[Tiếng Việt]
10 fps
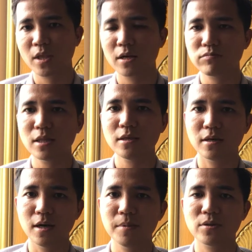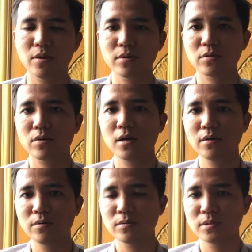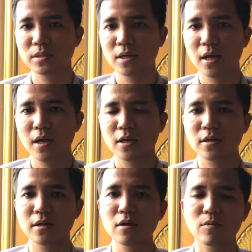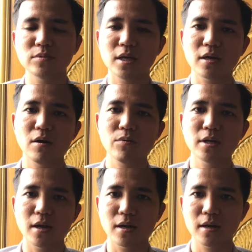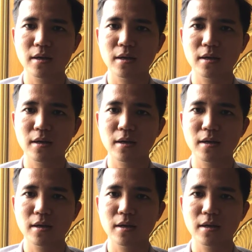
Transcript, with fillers: lúc tách thửa mình chuyển qua thổ cư luôn thì nó cũng sẽ có quy định